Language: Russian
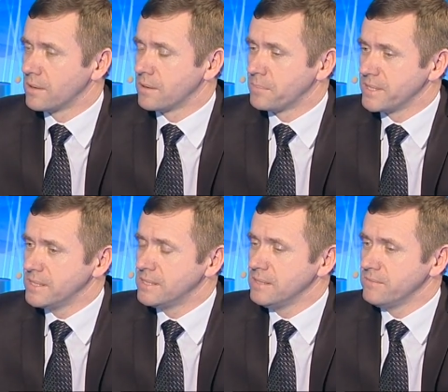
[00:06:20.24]
э,
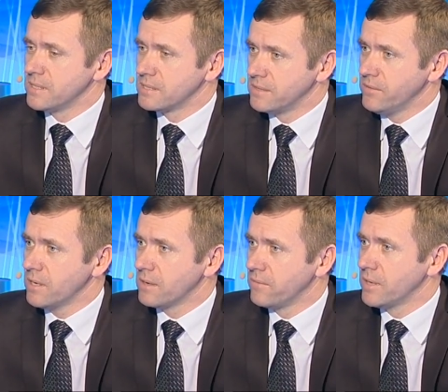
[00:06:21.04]
позитивный
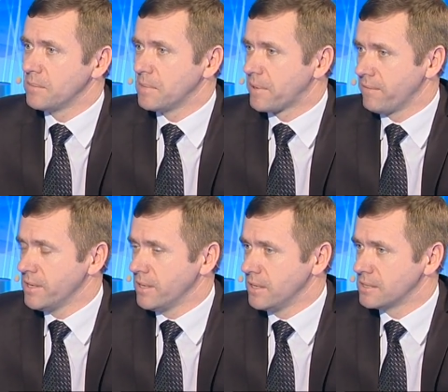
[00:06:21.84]
сдвиг в этом
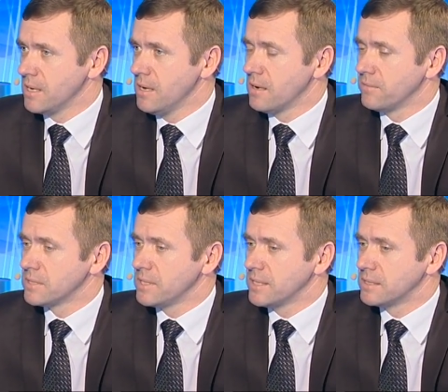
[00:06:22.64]
направлении есть. Вы
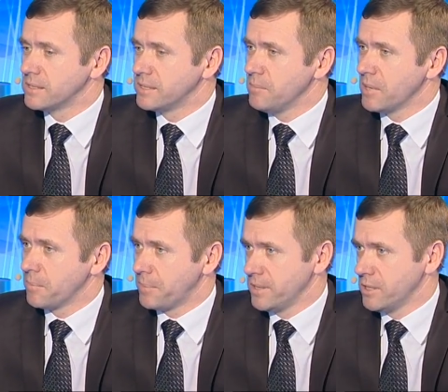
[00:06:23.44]
знаете, те
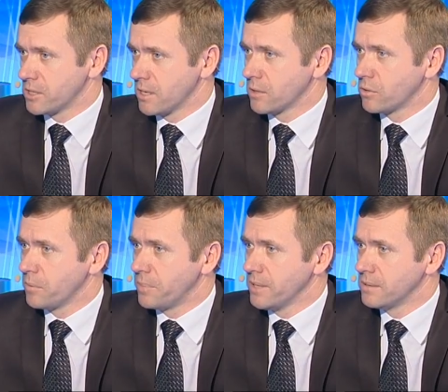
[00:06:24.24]
меры поддержки,
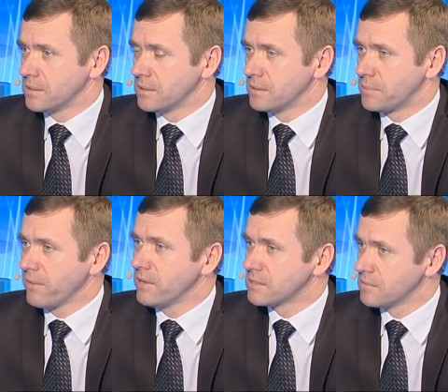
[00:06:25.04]
которые приняты
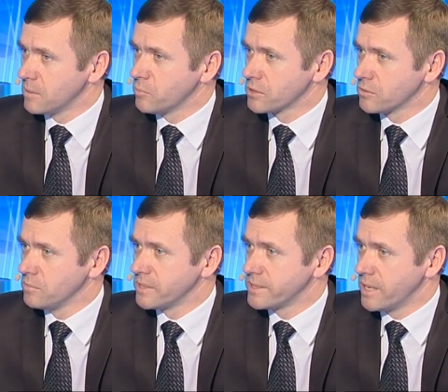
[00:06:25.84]
правительством Амурской
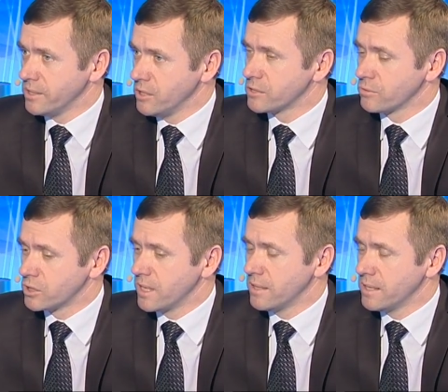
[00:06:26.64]
области, угу. они не
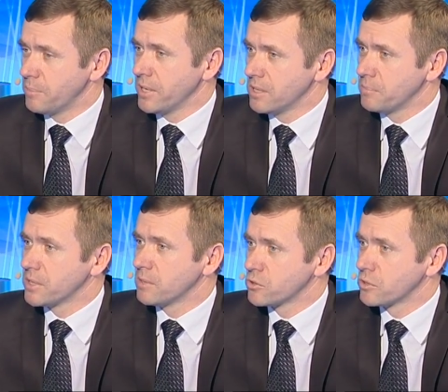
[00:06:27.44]
случайно, они приняты
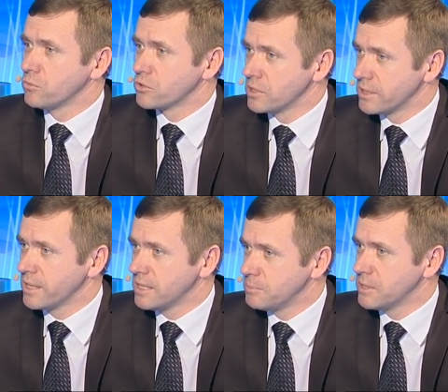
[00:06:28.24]
потому, что нужны
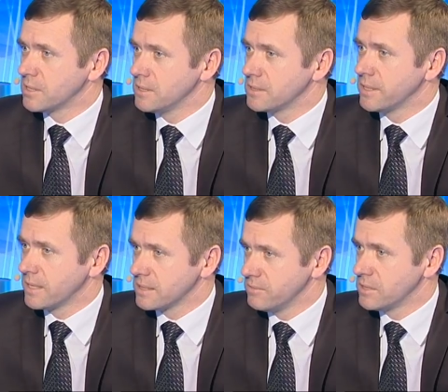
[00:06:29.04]
такие специалисты
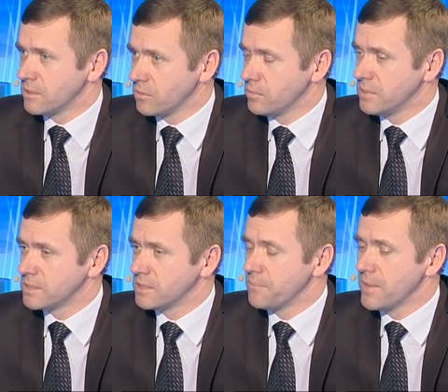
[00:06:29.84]
для развития
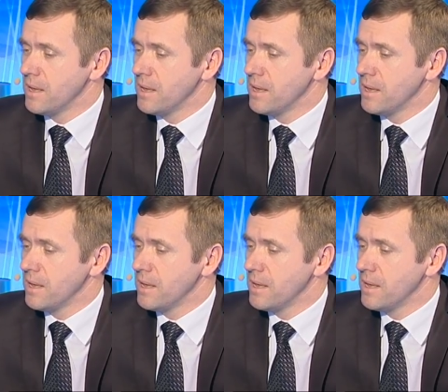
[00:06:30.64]
области.